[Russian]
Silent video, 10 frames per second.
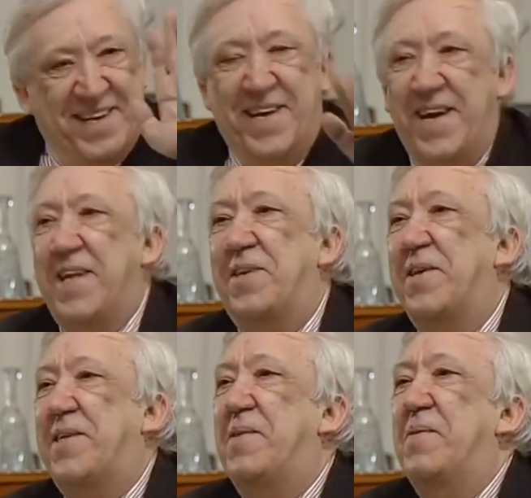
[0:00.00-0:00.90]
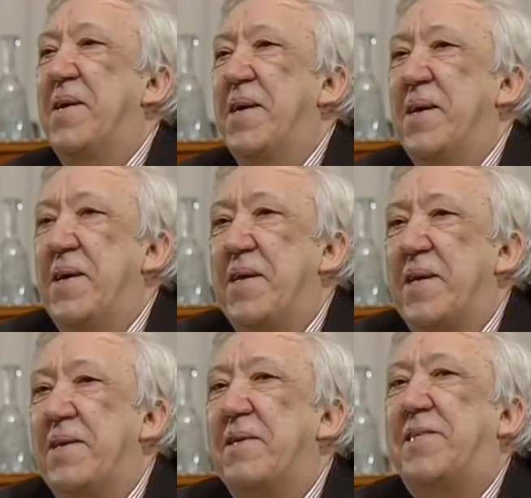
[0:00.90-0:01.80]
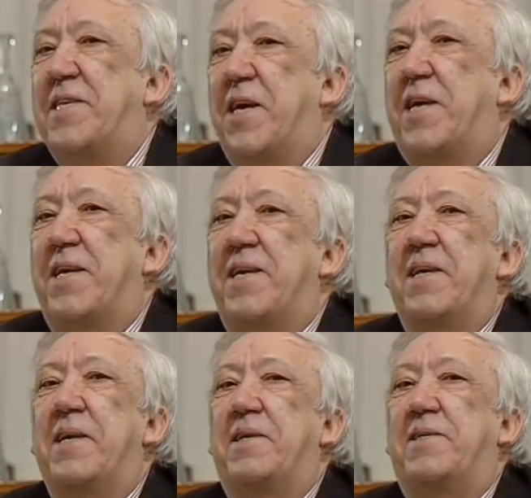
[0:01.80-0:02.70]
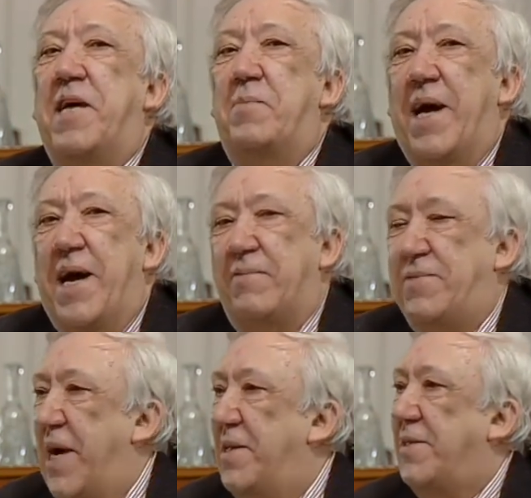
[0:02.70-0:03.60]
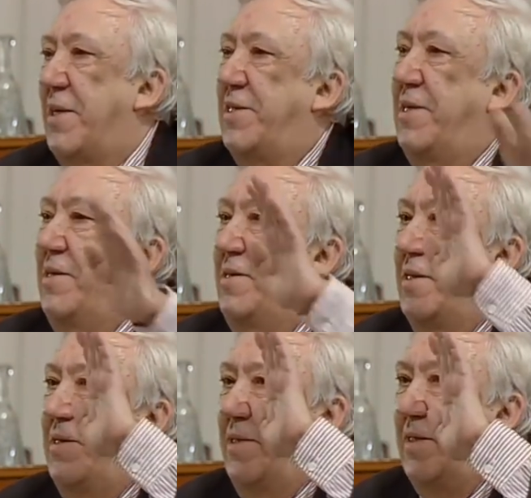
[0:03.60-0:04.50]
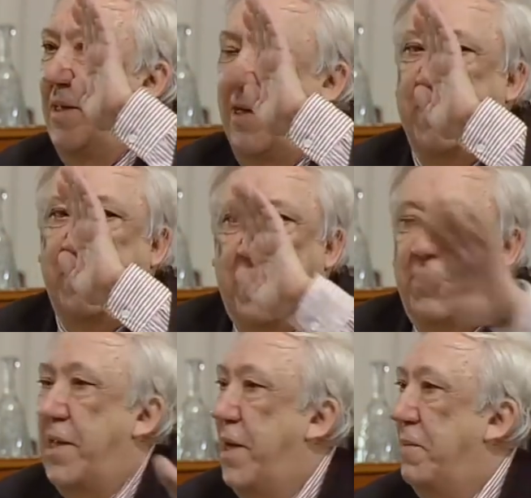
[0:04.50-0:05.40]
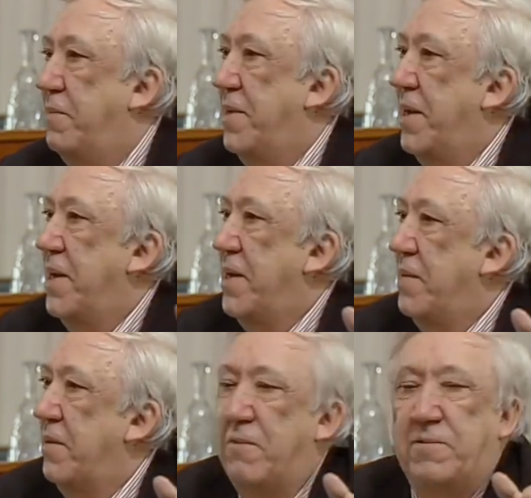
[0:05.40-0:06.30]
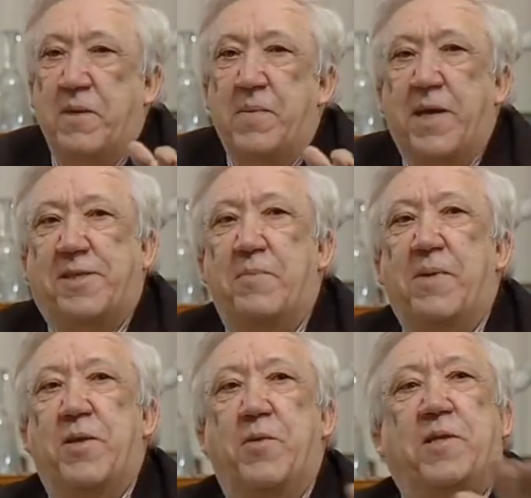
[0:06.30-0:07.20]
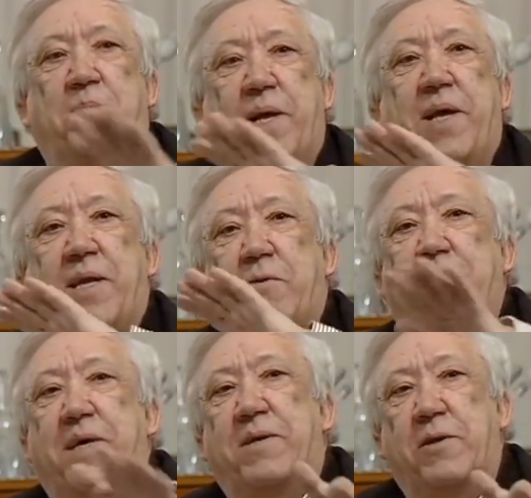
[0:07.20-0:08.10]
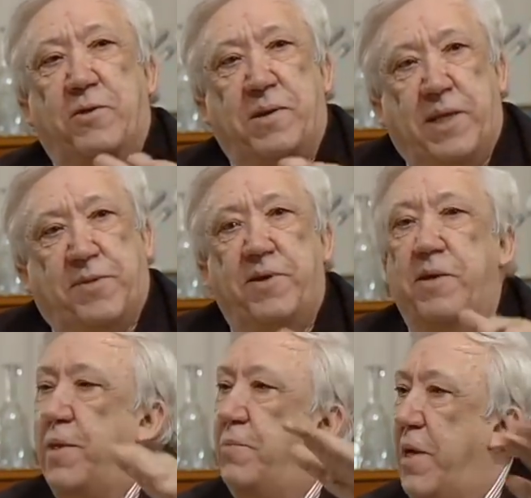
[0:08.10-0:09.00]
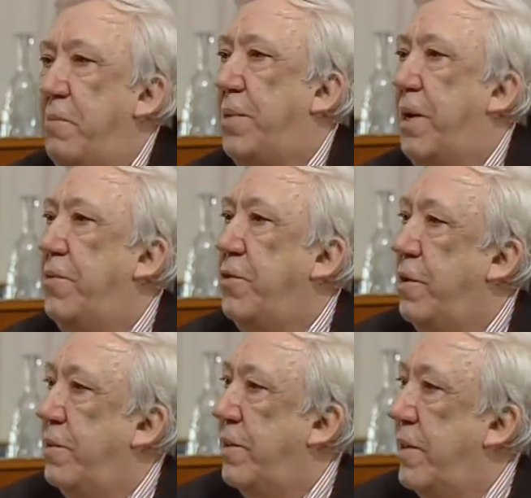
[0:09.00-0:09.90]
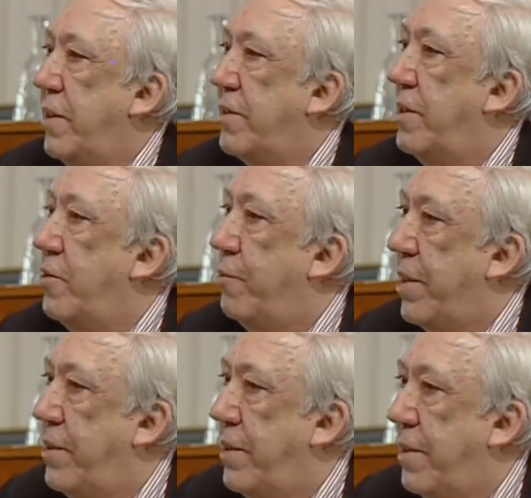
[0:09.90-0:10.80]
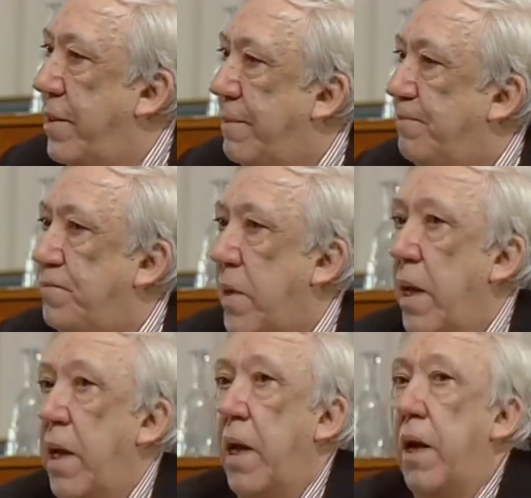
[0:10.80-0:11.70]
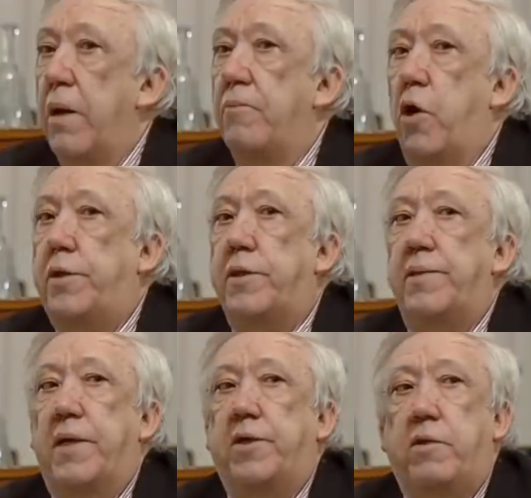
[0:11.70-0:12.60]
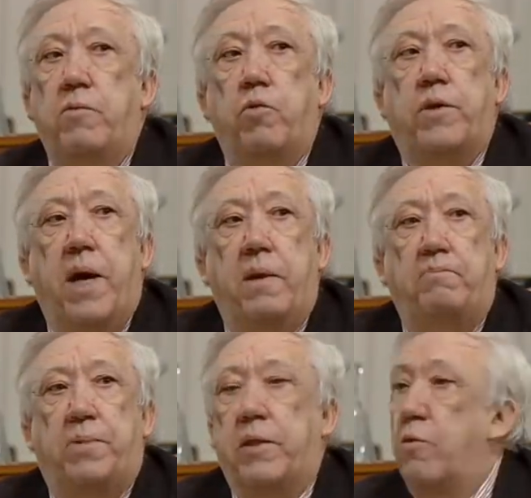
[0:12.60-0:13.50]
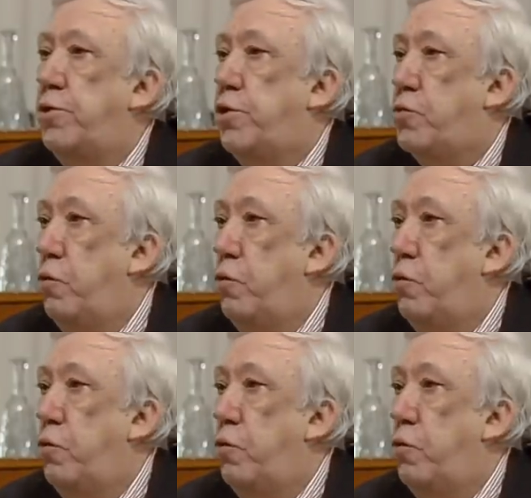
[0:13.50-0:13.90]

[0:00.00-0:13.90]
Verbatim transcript: это, говорит, цирк, э, земля вся национализирована э, в 17 году, и теперь она уже государство, и мы имеем право ее, за нее брать деньги. Вот, значит, удар под ложечку,